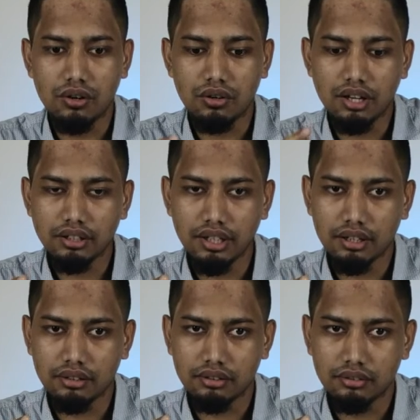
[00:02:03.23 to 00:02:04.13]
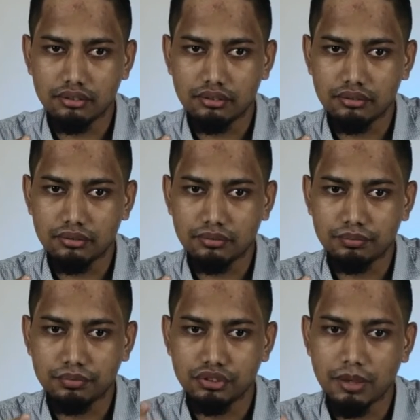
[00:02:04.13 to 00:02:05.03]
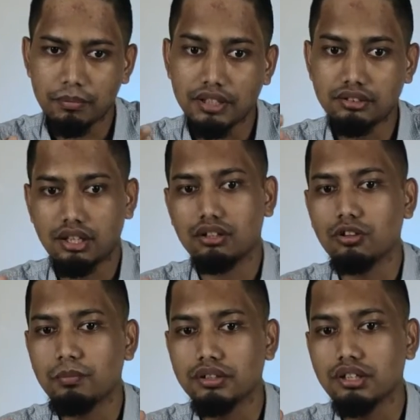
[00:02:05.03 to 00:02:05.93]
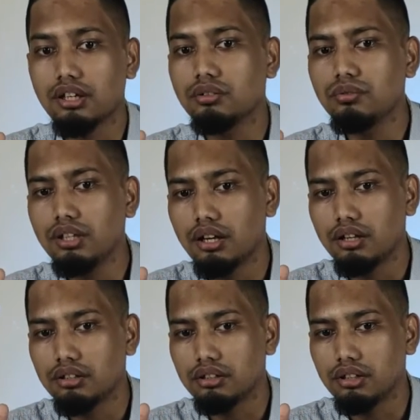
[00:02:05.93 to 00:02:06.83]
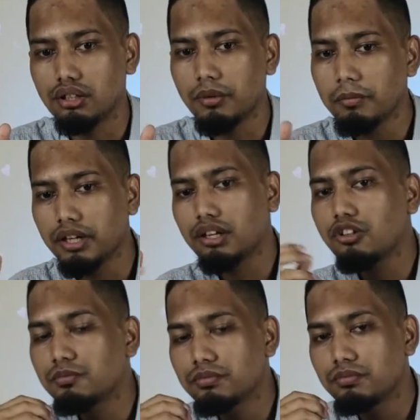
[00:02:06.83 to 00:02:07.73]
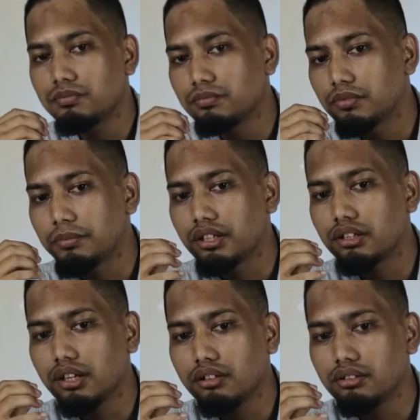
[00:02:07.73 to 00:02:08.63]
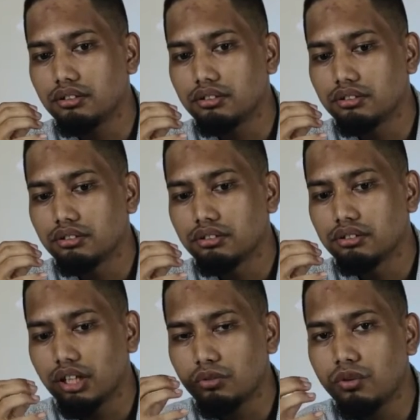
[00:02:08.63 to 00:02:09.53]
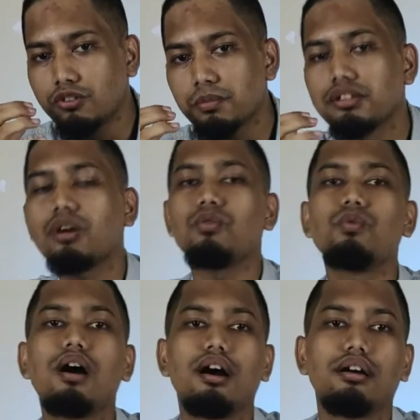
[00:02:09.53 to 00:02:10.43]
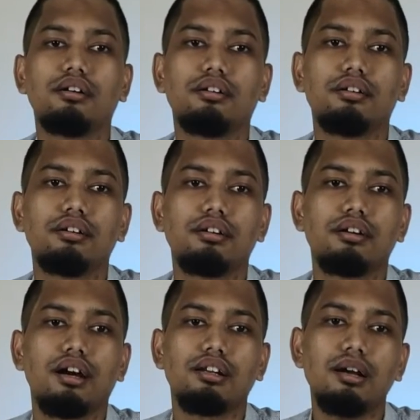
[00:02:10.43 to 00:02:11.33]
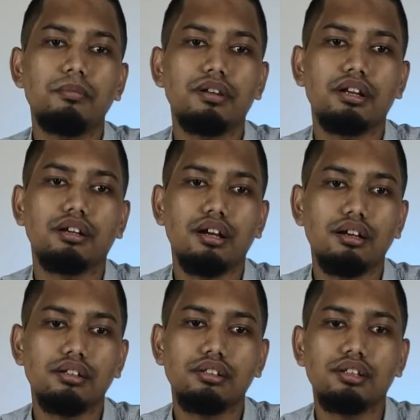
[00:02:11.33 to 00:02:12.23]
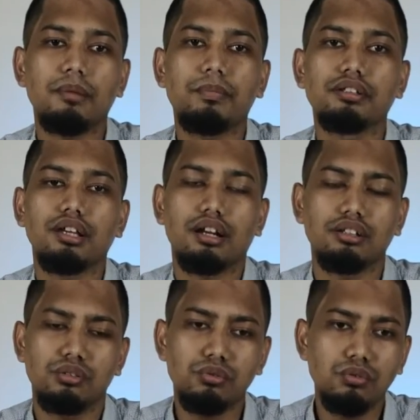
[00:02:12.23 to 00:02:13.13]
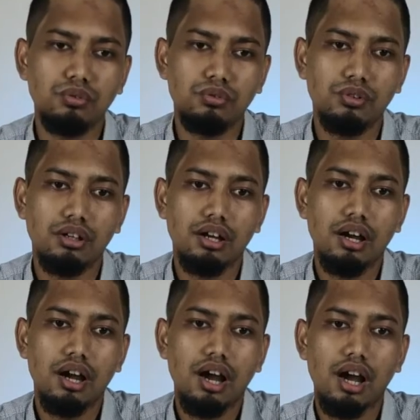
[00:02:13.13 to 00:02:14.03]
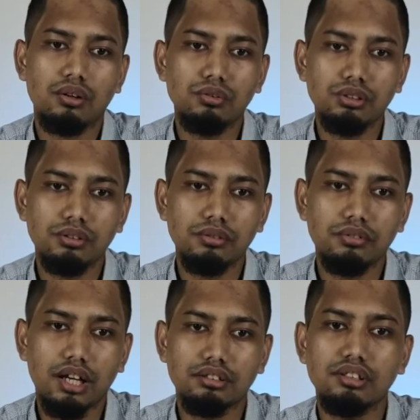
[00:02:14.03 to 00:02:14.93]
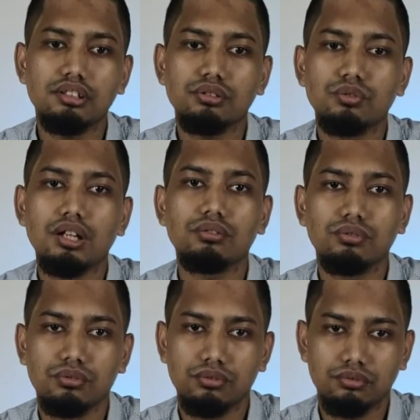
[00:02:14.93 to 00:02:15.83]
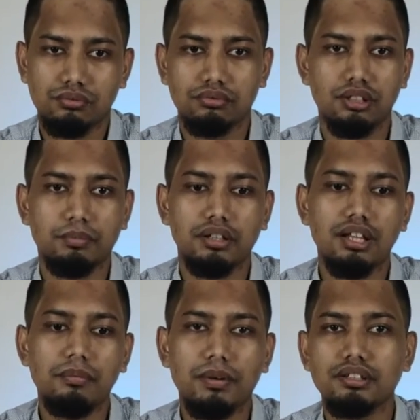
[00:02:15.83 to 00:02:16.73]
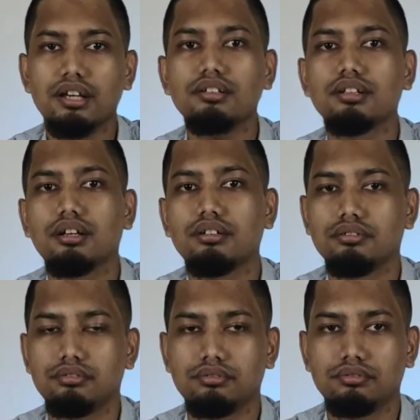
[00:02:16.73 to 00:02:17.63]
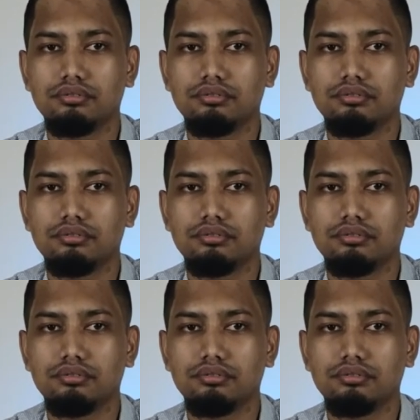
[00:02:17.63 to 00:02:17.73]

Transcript: orang yang punya pacar atau pasangan itu ya emang mereka harus memikirkan kita itu harus banyak uang karena mereka ketika pacaran itu harus ngasih sesuatu kepada pacarnya